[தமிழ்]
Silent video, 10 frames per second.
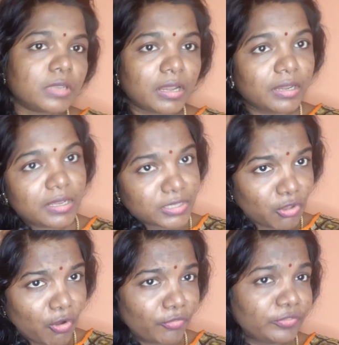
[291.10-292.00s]
நல்ல
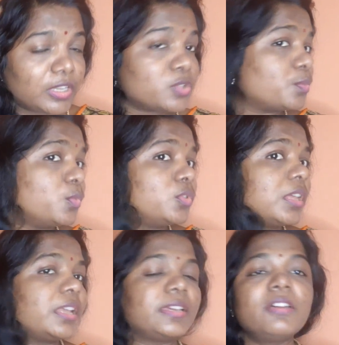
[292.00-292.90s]
சாஃப்டாக
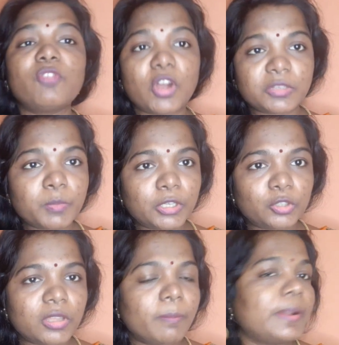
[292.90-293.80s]
ஸ்மூத்தாக இருக்குது வாஷ்
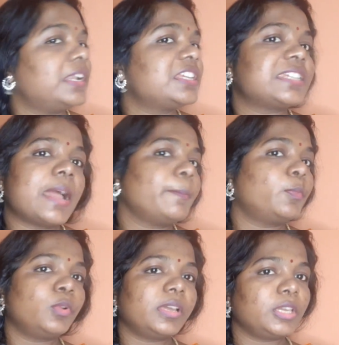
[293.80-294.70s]
மட்டும்தான் பண்ணேன்
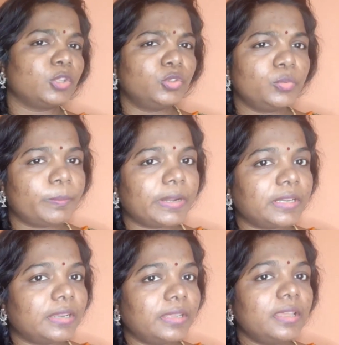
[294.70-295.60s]
ஷாம்புலாம் எதுவும்
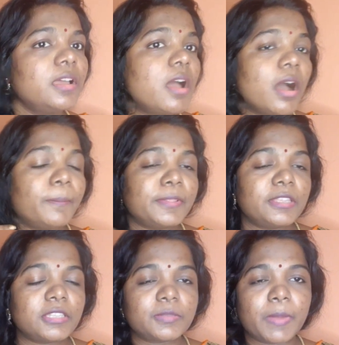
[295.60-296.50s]
பண்ணலை அப்போ
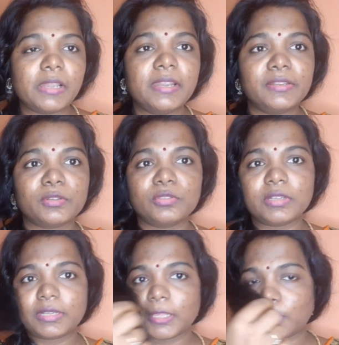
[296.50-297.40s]
தான் அந்த ஸ்மெல்
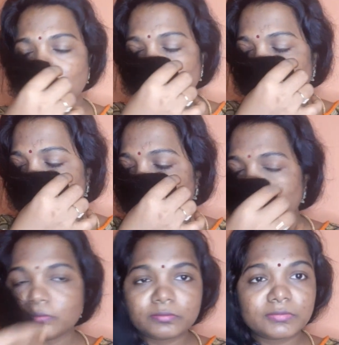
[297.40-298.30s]
இருந்துகிட்டே இருக்கும்
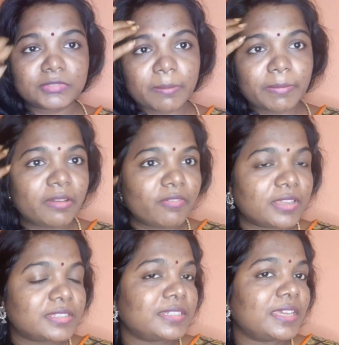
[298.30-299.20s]
செம்மையாக
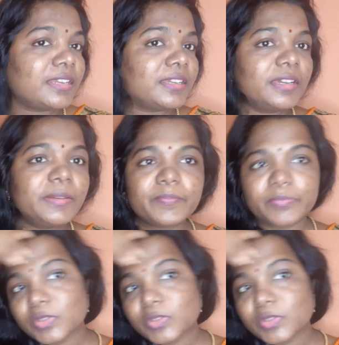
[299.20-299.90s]
வாசனையாக இருக்குது